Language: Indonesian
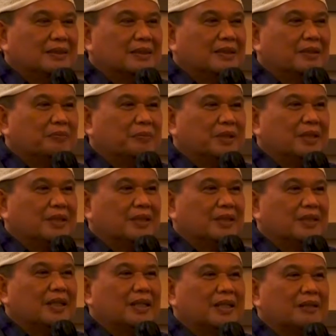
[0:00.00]
tetapi yang
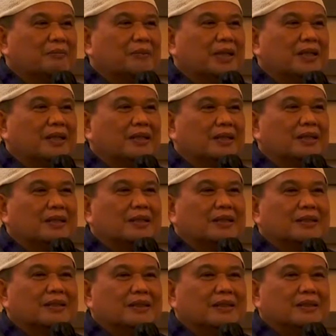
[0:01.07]
kita harapkan adalah
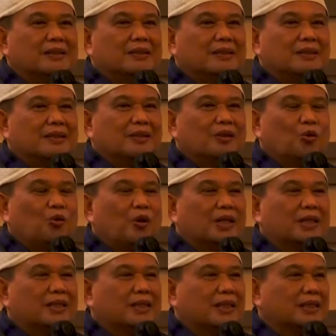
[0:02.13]

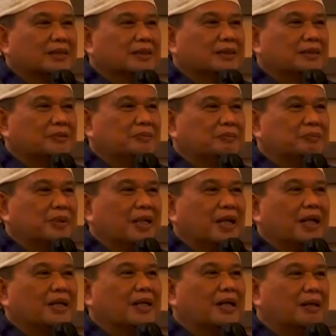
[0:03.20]
kualitas
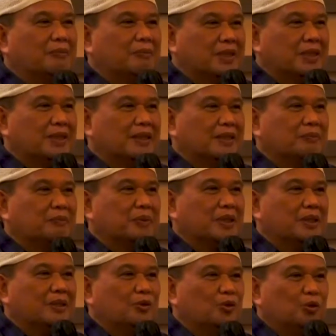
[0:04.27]
beragama
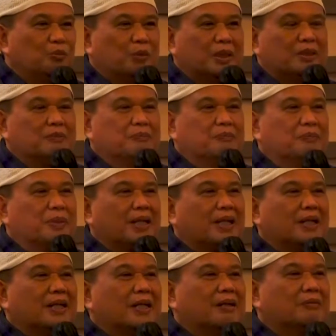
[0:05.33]
daripada umat
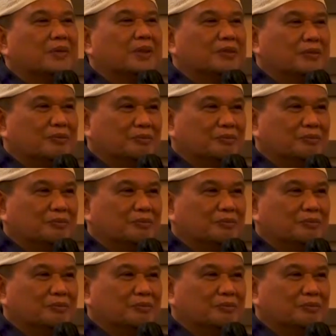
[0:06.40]
beragama